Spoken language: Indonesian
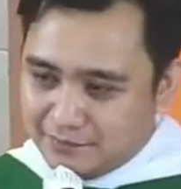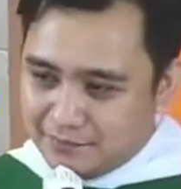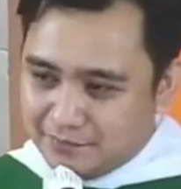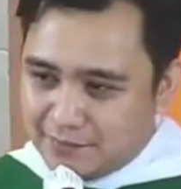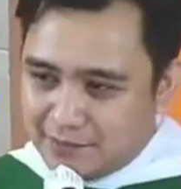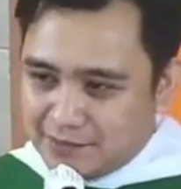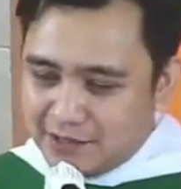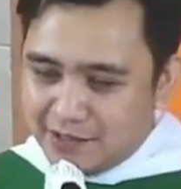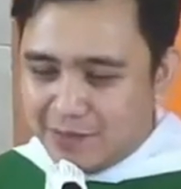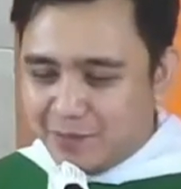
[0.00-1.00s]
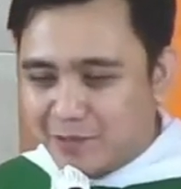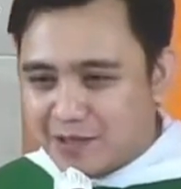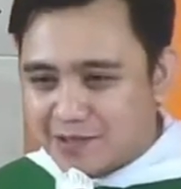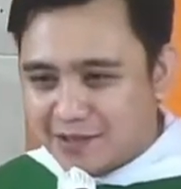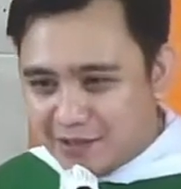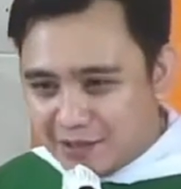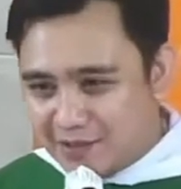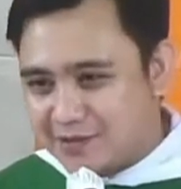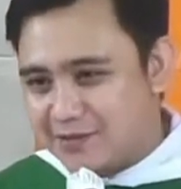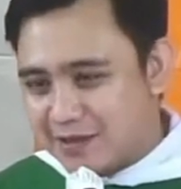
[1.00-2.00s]
Selidik punya selidik,
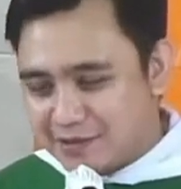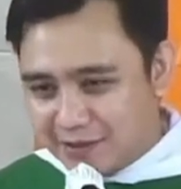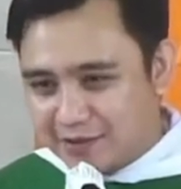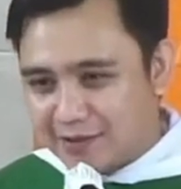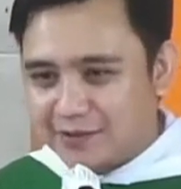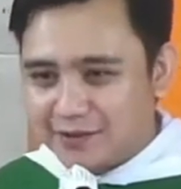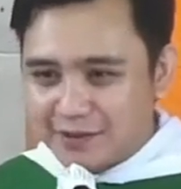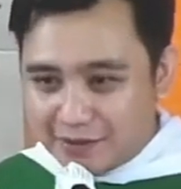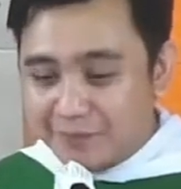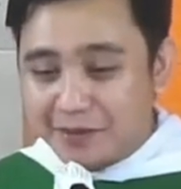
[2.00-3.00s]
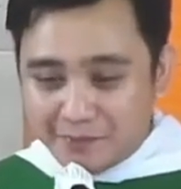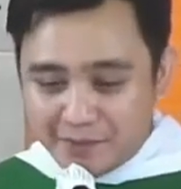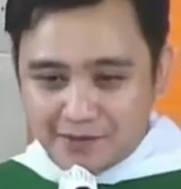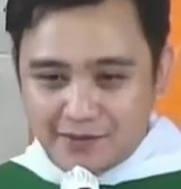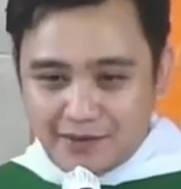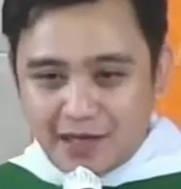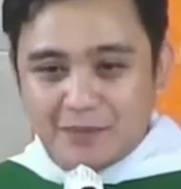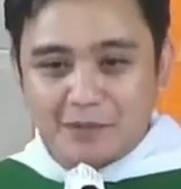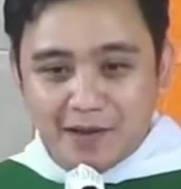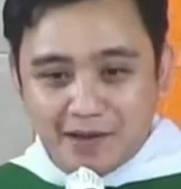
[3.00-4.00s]
dia cerita ternyata memang dia lebih
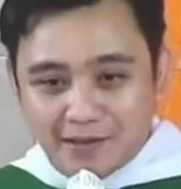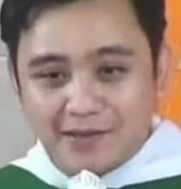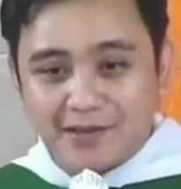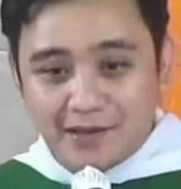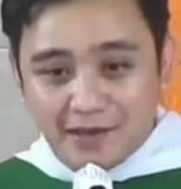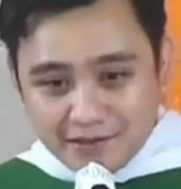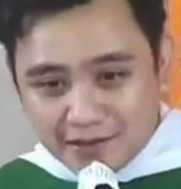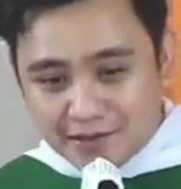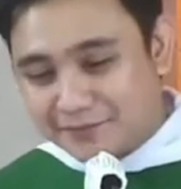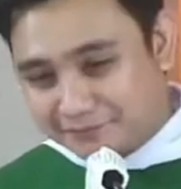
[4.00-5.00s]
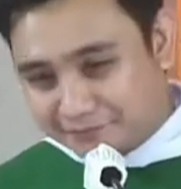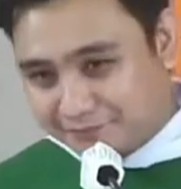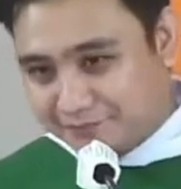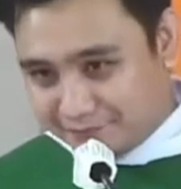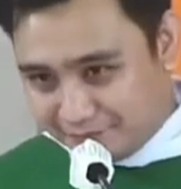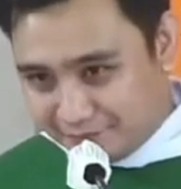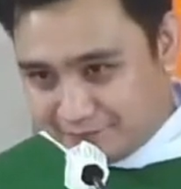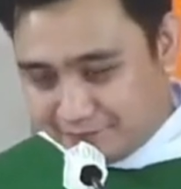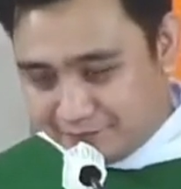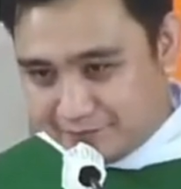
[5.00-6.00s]
banyak di gereja.
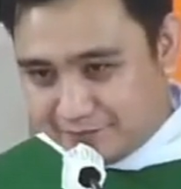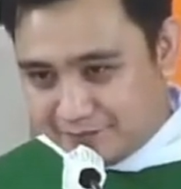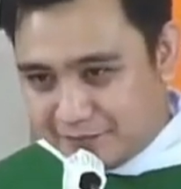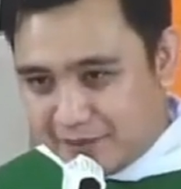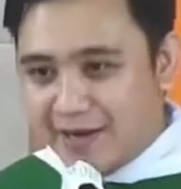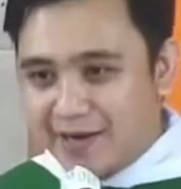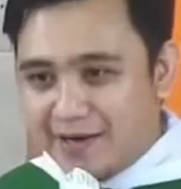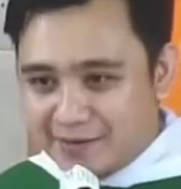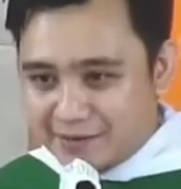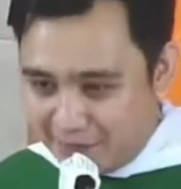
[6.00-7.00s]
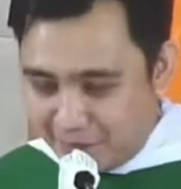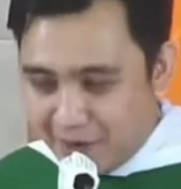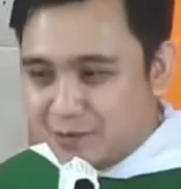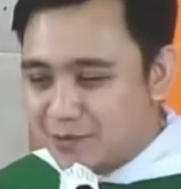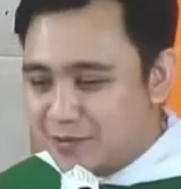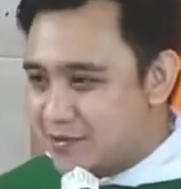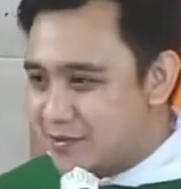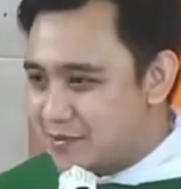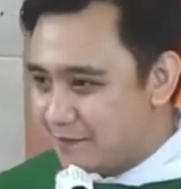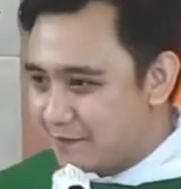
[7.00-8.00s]
Pelayanan ya bagus,
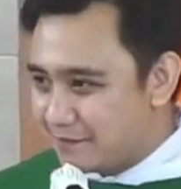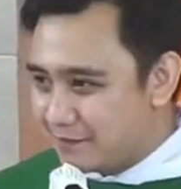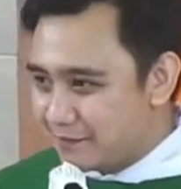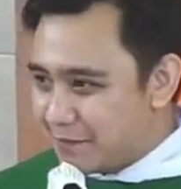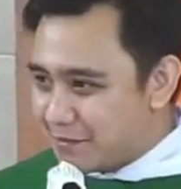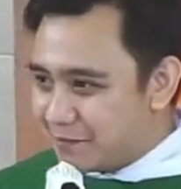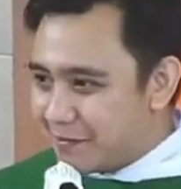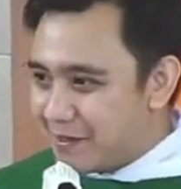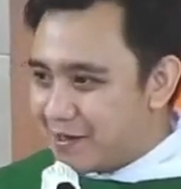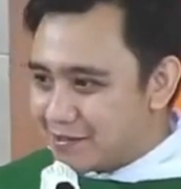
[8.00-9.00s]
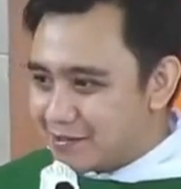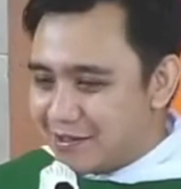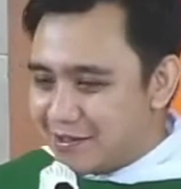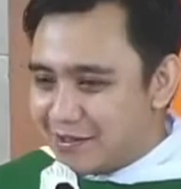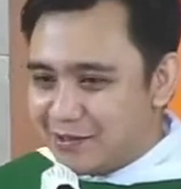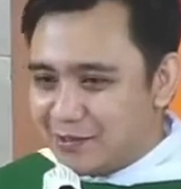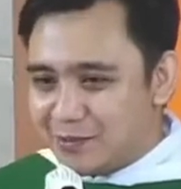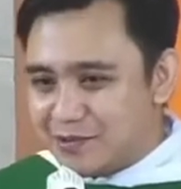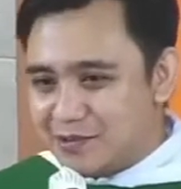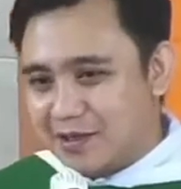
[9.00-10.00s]
tapi sampai anak sendiri nggak diurus ya.